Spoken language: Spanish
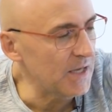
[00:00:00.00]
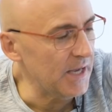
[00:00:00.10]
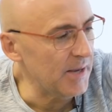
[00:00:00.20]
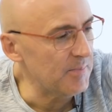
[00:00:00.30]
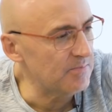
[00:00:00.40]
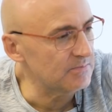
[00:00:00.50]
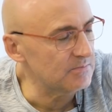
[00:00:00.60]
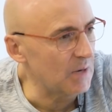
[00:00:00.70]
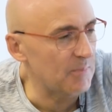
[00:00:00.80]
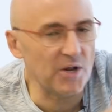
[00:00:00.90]
Eh,
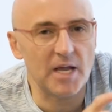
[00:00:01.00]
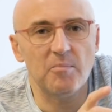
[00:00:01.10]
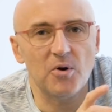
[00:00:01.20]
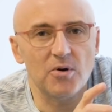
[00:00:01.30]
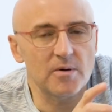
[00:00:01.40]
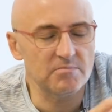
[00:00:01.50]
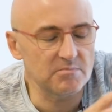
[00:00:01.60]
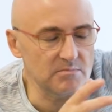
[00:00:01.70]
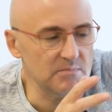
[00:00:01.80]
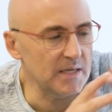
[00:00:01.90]
va, por ejemplo,
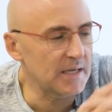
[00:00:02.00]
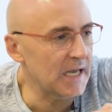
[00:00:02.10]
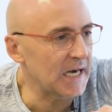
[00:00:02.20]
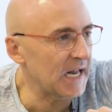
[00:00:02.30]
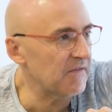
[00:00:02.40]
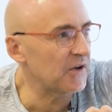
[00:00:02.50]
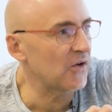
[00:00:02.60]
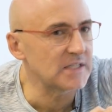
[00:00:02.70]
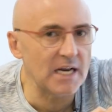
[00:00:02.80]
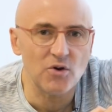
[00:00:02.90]
eh, el gráfico
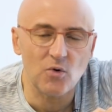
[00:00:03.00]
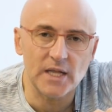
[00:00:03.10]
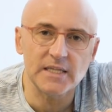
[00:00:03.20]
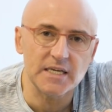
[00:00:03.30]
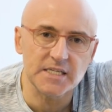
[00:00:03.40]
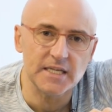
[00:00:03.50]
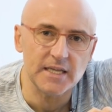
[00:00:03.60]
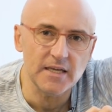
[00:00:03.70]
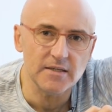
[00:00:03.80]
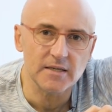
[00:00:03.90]
desde el año
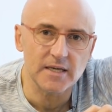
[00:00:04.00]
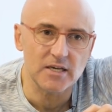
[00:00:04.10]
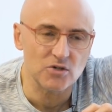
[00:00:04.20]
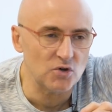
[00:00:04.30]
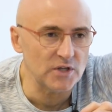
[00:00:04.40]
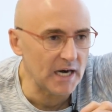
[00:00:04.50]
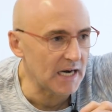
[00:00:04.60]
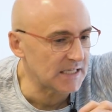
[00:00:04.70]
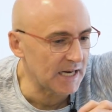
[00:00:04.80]
47, que ya os contaré las